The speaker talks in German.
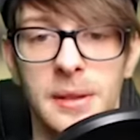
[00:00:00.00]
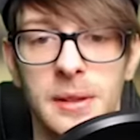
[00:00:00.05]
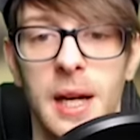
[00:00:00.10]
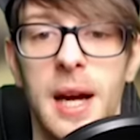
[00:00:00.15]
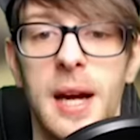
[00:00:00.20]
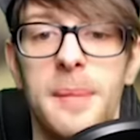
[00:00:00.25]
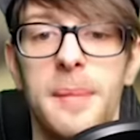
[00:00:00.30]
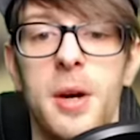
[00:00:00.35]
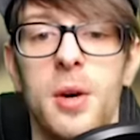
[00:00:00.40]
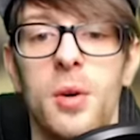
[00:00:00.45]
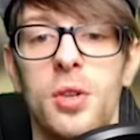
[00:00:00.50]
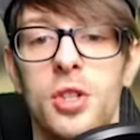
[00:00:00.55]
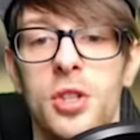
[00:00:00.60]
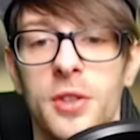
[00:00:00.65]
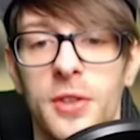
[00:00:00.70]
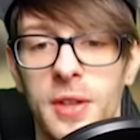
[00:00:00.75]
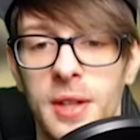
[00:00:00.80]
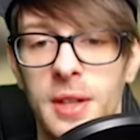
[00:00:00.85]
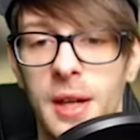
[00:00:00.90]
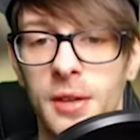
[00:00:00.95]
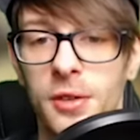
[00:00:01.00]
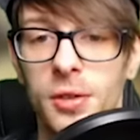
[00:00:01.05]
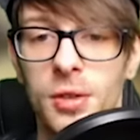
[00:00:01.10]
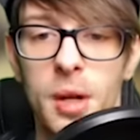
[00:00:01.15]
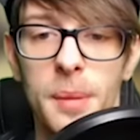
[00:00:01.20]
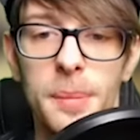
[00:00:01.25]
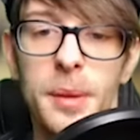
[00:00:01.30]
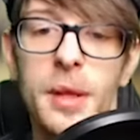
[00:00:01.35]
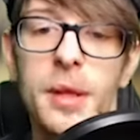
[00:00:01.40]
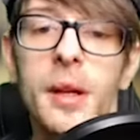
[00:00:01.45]
Einmal rutschen zählt also
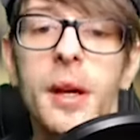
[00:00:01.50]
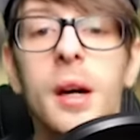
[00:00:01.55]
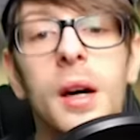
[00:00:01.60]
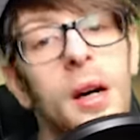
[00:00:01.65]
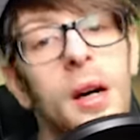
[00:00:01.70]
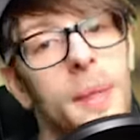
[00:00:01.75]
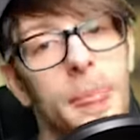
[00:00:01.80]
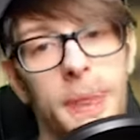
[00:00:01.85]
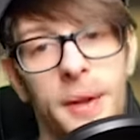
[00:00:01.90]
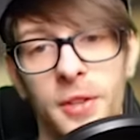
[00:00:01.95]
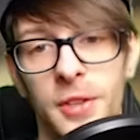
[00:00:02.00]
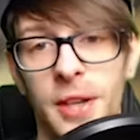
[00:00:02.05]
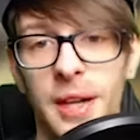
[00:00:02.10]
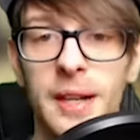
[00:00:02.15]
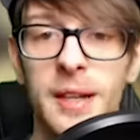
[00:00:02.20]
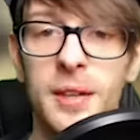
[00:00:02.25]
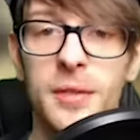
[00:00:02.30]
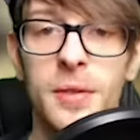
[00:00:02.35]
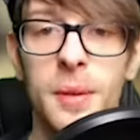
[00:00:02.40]
doppelt. Das heißt,